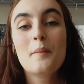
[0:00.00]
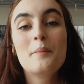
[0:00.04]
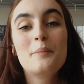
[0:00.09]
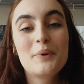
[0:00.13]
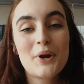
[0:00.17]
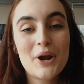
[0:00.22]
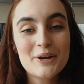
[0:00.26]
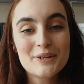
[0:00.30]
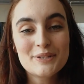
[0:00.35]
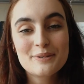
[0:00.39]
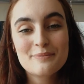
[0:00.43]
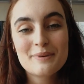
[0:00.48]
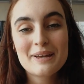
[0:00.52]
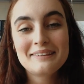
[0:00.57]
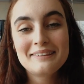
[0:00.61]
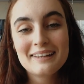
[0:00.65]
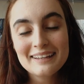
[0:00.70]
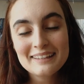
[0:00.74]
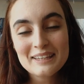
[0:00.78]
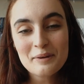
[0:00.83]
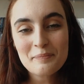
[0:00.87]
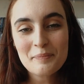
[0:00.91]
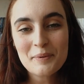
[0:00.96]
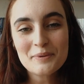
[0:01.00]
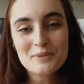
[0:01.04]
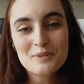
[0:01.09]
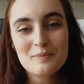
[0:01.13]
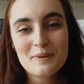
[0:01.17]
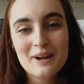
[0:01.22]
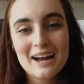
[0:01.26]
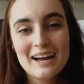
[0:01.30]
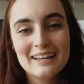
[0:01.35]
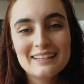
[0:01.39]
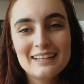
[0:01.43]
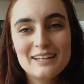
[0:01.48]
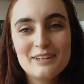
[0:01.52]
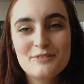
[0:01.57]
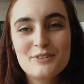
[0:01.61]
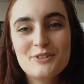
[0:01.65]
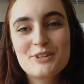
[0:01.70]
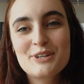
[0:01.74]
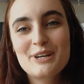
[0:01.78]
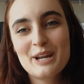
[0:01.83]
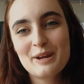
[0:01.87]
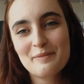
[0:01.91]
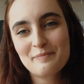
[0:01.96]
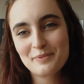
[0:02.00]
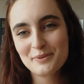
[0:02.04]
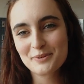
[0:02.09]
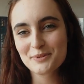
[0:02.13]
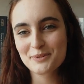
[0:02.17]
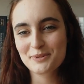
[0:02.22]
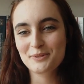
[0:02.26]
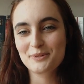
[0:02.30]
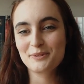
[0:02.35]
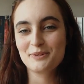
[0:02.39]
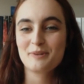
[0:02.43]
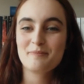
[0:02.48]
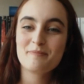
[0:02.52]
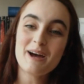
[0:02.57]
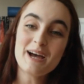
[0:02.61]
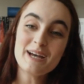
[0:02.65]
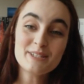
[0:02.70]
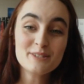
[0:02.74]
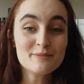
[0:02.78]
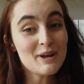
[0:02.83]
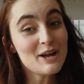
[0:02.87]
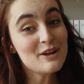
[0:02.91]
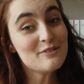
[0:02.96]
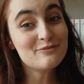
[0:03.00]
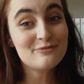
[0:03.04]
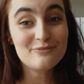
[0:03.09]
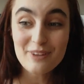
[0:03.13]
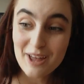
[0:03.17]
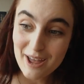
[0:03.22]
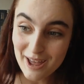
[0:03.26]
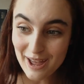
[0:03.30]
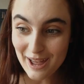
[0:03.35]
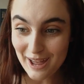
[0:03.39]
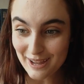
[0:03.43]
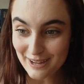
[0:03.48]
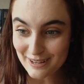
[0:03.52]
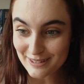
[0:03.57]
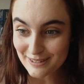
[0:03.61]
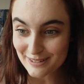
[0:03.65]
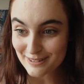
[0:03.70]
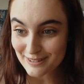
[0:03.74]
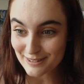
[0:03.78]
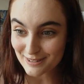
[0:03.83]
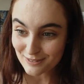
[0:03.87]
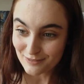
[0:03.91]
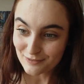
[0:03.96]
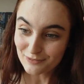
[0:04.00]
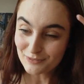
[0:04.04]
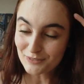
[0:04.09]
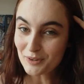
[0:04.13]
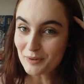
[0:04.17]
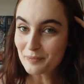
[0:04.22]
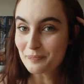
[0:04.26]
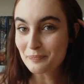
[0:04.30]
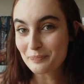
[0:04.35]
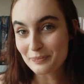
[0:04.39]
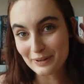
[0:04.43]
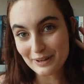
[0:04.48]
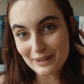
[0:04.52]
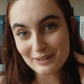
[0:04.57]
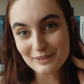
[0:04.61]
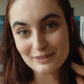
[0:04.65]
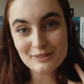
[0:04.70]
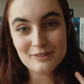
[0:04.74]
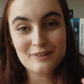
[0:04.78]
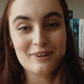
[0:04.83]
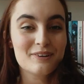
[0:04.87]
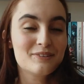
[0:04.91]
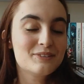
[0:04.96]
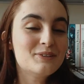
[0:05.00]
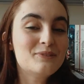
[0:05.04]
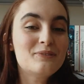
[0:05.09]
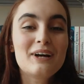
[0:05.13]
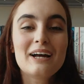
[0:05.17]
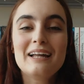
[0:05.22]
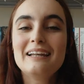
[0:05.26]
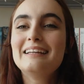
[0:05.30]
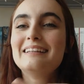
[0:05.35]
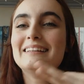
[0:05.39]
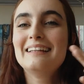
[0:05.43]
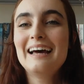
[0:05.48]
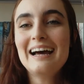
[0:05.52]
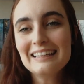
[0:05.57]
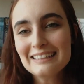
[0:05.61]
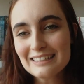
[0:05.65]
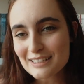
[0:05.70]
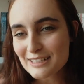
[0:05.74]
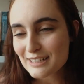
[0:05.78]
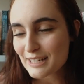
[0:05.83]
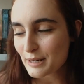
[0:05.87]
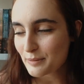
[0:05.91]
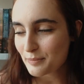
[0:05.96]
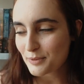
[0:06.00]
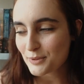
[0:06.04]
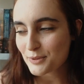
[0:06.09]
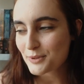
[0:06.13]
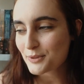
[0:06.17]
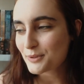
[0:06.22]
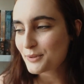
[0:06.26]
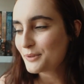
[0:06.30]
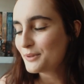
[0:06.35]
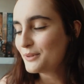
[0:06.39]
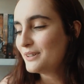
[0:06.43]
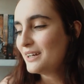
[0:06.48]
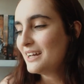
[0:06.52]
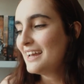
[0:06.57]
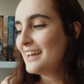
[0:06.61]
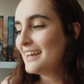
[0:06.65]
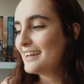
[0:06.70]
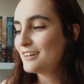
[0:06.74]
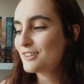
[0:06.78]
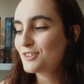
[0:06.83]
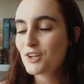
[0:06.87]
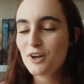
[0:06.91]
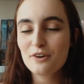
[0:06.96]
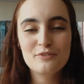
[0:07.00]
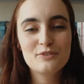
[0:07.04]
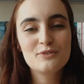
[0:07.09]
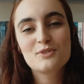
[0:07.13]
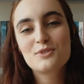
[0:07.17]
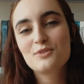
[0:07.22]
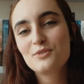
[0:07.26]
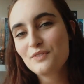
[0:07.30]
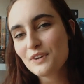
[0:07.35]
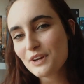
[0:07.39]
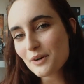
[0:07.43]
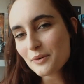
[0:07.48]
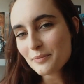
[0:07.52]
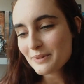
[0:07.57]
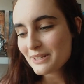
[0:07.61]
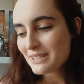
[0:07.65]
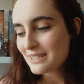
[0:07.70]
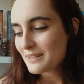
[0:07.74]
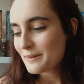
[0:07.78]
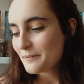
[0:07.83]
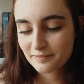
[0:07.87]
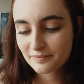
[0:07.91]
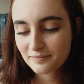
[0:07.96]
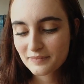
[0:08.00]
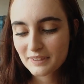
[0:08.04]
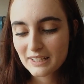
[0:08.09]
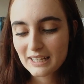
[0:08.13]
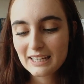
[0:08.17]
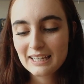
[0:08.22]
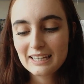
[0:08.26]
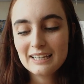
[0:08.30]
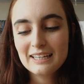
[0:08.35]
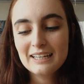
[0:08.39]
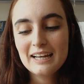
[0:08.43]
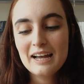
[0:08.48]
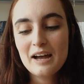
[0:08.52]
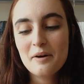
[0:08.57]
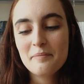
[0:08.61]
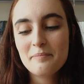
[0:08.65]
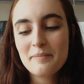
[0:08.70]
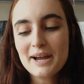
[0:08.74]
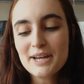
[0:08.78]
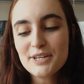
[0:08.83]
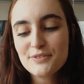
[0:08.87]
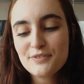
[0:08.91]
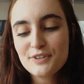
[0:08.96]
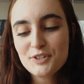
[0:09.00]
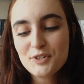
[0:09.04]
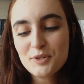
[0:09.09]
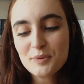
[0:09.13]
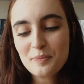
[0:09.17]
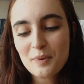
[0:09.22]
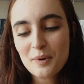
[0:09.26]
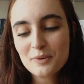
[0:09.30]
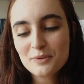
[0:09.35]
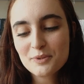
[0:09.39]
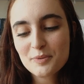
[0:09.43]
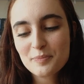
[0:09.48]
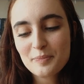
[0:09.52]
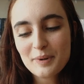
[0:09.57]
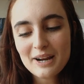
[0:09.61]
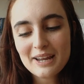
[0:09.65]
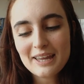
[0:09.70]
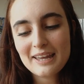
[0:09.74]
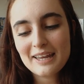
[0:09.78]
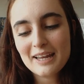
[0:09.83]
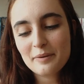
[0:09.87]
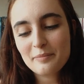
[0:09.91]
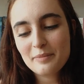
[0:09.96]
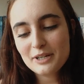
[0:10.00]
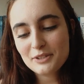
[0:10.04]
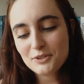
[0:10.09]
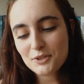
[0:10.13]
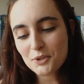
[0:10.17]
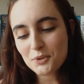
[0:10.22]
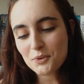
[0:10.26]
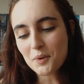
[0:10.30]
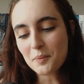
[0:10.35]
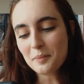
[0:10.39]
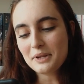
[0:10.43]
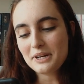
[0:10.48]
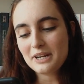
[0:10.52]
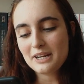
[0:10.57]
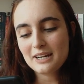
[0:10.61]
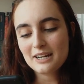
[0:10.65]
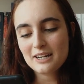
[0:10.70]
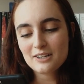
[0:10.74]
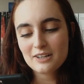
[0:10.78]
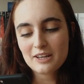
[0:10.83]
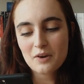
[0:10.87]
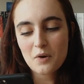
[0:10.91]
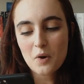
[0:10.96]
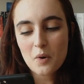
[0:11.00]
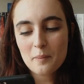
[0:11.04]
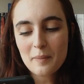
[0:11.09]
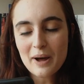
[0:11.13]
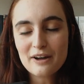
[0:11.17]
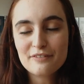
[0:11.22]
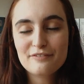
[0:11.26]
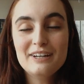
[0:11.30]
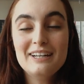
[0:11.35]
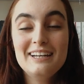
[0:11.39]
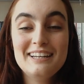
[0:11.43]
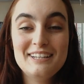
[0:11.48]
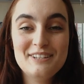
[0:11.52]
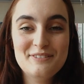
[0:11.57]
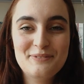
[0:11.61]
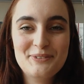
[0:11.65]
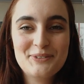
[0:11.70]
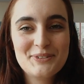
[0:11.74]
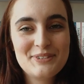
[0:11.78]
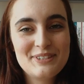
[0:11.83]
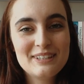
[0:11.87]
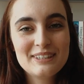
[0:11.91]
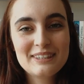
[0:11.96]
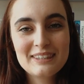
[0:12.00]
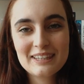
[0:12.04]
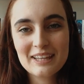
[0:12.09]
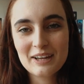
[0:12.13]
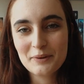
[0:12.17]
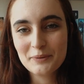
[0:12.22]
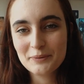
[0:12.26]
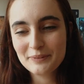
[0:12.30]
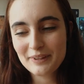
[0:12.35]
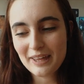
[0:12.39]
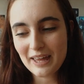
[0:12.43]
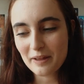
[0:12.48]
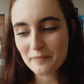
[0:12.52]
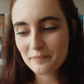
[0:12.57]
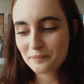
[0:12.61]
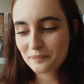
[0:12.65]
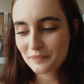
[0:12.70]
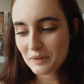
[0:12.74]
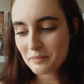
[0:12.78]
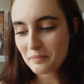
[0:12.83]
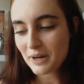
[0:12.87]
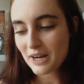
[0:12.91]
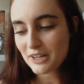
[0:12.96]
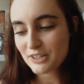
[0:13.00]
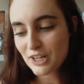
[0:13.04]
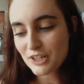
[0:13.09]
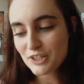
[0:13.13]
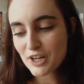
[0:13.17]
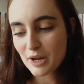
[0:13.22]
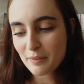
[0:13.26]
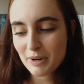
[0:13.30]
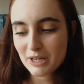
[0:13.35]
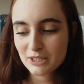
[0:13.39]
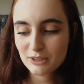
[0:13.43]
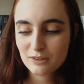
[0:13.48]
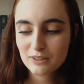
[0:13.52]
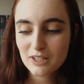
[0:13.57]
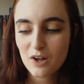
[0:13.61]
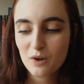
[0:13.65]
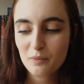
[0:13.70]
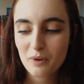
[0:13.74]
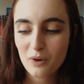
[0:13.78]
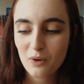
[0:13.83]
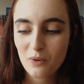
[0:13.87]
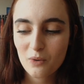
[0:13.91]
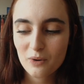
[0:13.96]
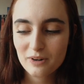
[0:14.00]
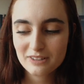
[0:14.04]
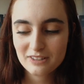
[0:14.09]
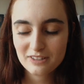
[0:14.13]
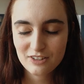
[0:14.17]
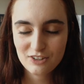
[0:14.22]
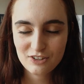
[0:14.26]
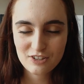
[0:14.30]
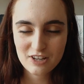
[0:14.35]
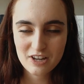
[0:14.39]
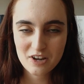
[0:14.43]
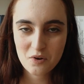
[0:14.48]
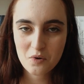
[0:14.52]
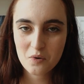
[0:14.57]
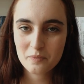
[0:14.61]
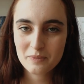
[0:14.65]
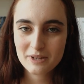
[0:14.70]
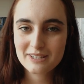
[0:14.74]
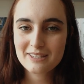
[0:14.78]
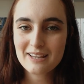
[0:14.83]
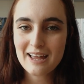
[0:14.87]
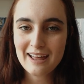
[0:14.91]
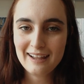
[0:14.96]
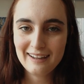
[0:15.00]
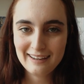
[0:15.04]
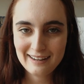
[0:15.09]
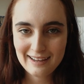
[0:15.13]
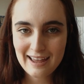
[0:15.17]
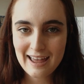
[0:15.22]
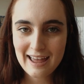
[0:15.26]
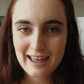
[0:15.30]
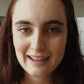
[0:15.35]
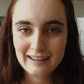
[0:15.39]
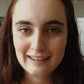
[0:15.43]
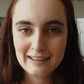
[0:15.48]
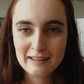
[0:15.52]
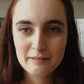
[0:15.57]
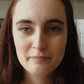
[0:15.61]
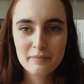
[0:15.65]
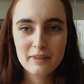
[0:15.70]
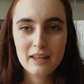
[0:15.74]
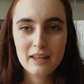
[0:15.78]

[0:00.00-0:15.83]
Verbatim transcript: Próximo é 30 pontos para cada livro de Crepúsculo. E mais uma vez, flopando. Eu nunca li nada de Crepúsculo, eu só vi os filmes. Mais 20 pontos para quem abandonou a menina que roubava livros. Então, né? Pra gente abandonar uma coisa, a gente tem que começar a ler ela.